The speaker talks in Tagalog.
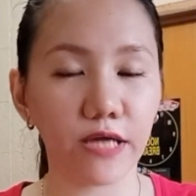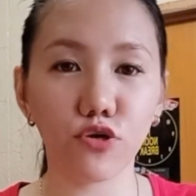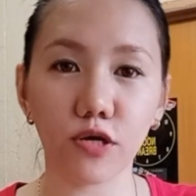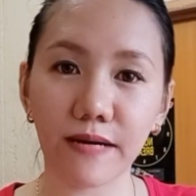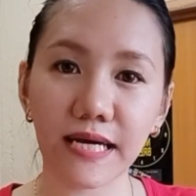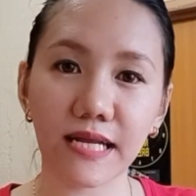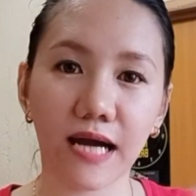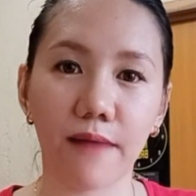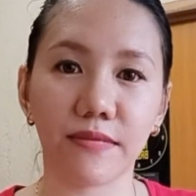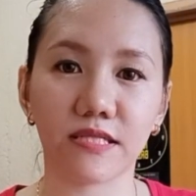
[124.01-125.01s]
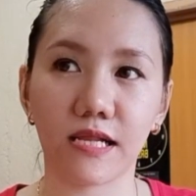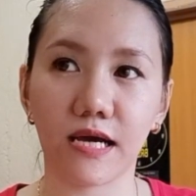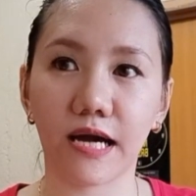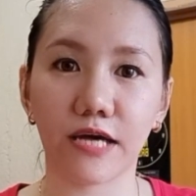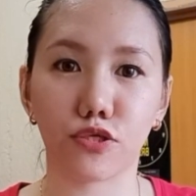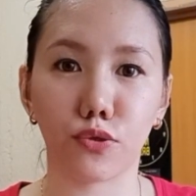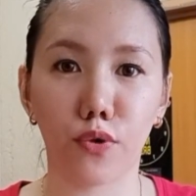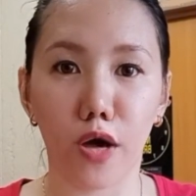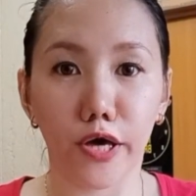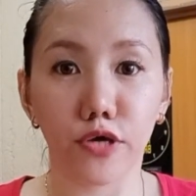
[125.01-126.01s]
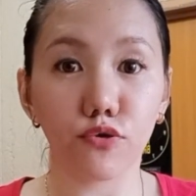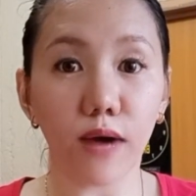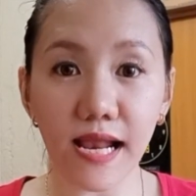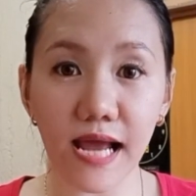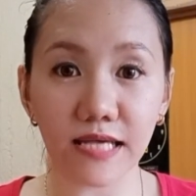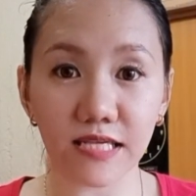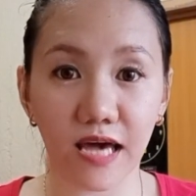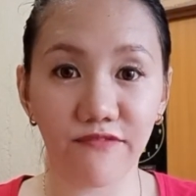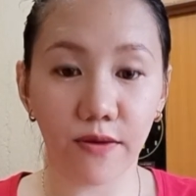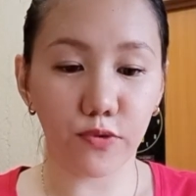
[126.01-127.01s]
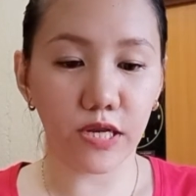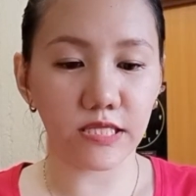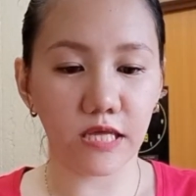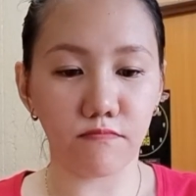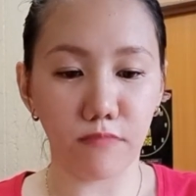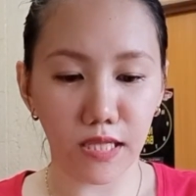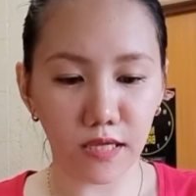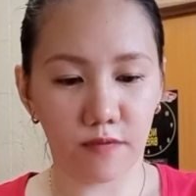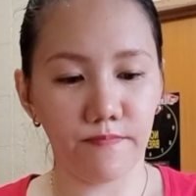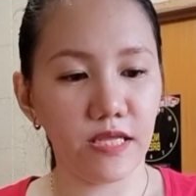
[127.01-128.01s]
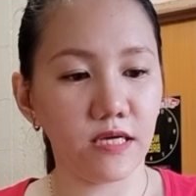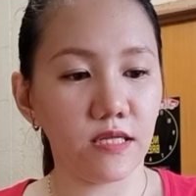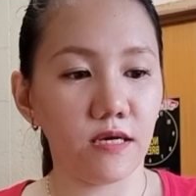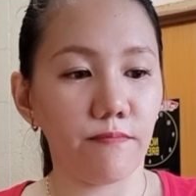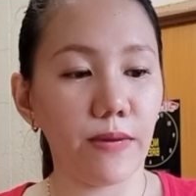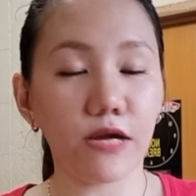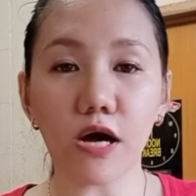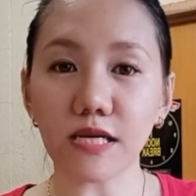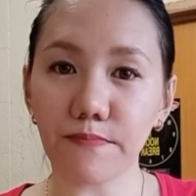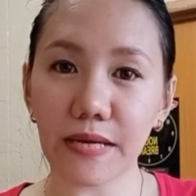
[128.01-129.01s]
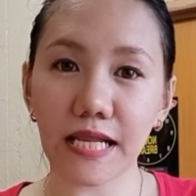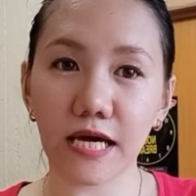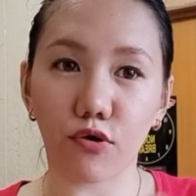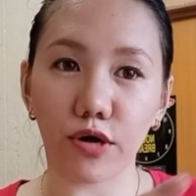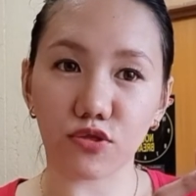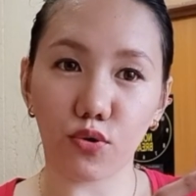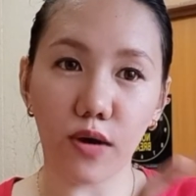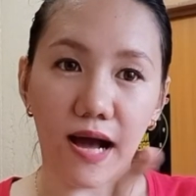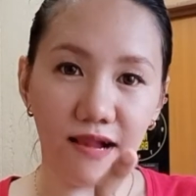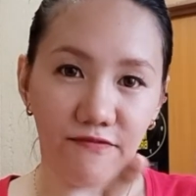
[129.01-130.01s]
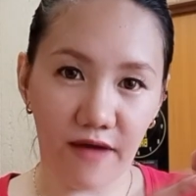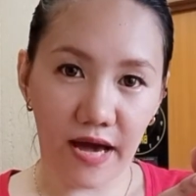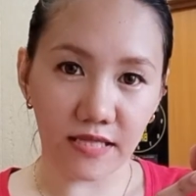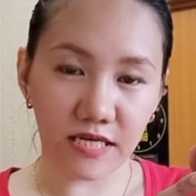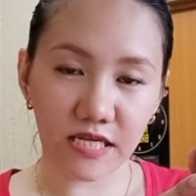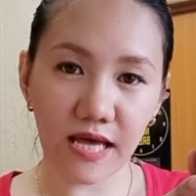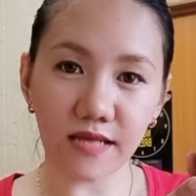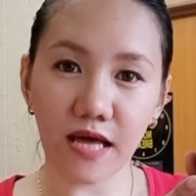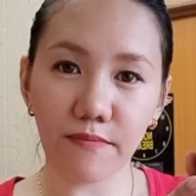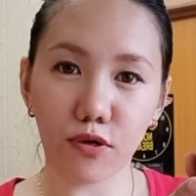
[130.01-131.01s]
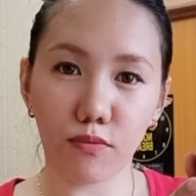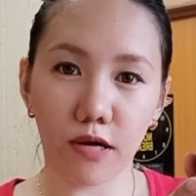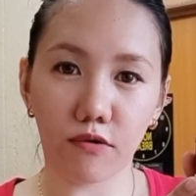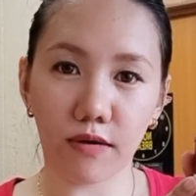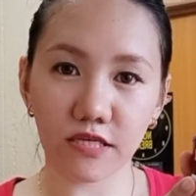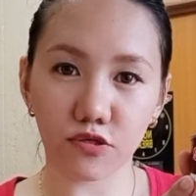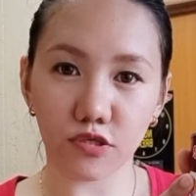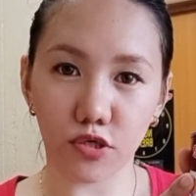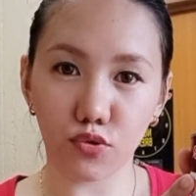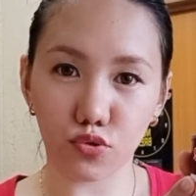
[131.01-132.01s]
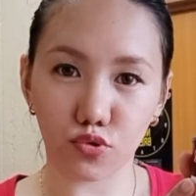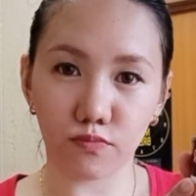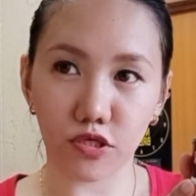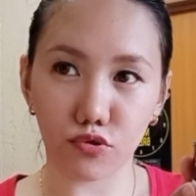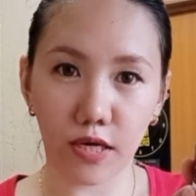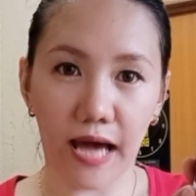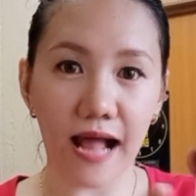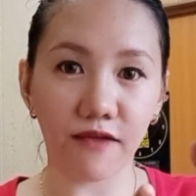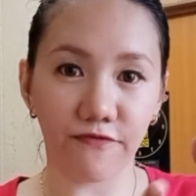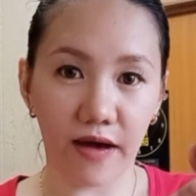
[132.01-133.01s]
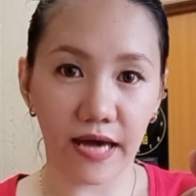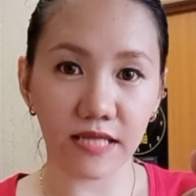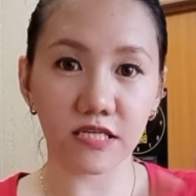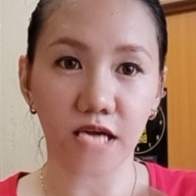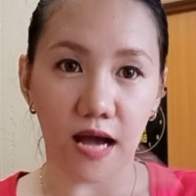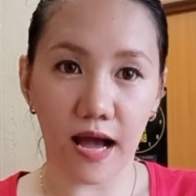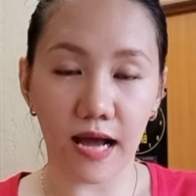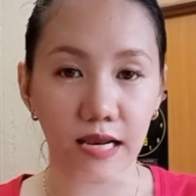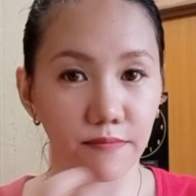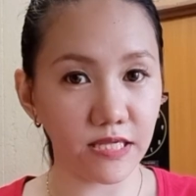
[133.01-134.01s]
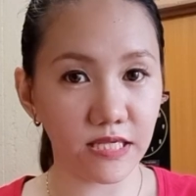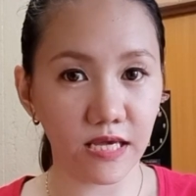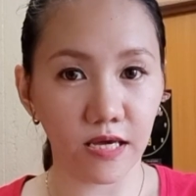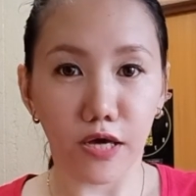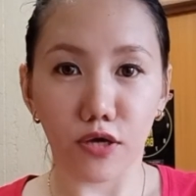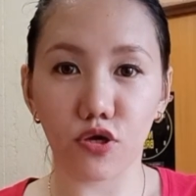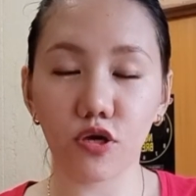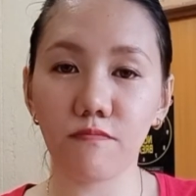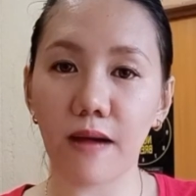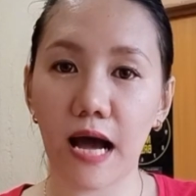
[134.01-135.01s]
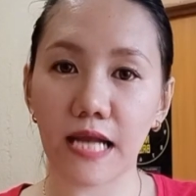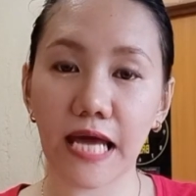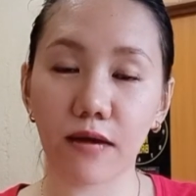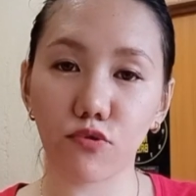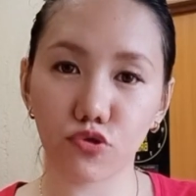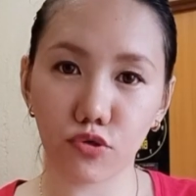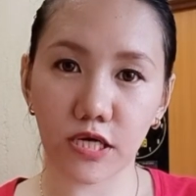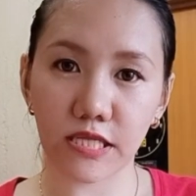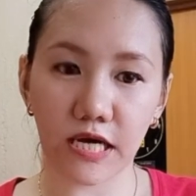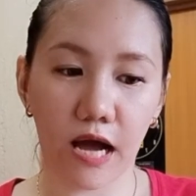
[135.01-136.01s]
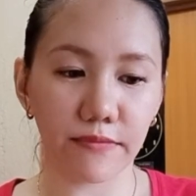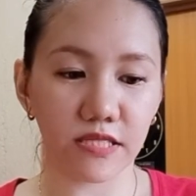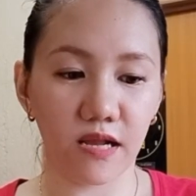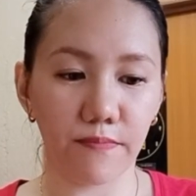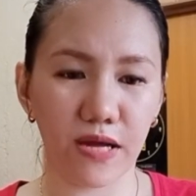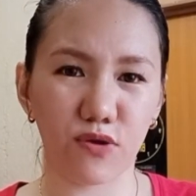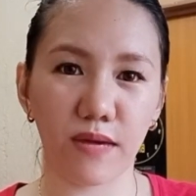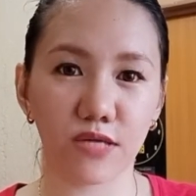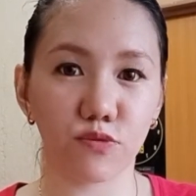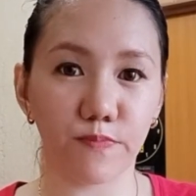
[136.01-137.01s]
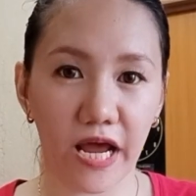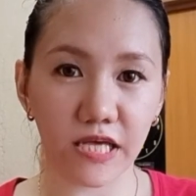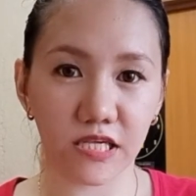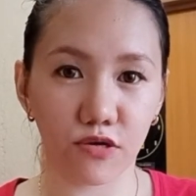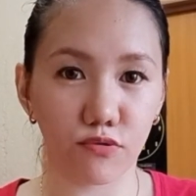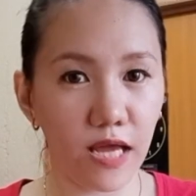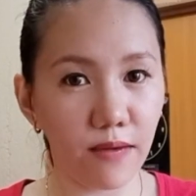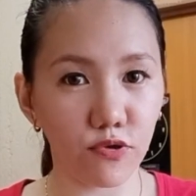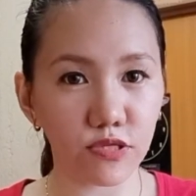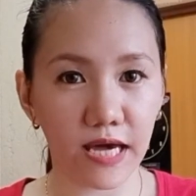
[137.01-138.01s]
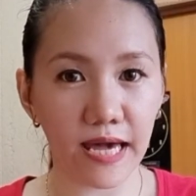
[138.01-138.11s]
Yung iba ginagamit nila guys, yung, yung Alaska evaporated milk. Pero ang napili ko, itong alpine. Kasi ang daming gumagawa dito sa YouTube nito eh. Alpine, tsaka kalamansi. Yung iba, lemon yung ginagamit nila. Pero medyo pricey yung lemon.